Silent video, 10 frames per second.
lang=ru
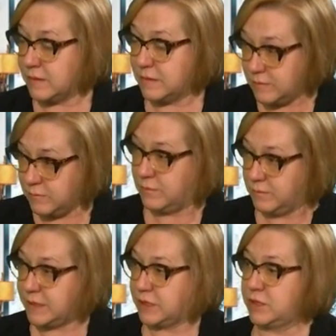Э,
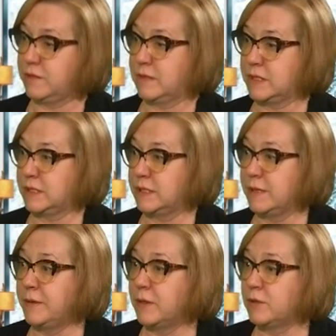БЦЖ вакциной,
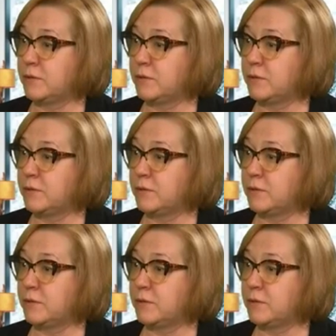угу.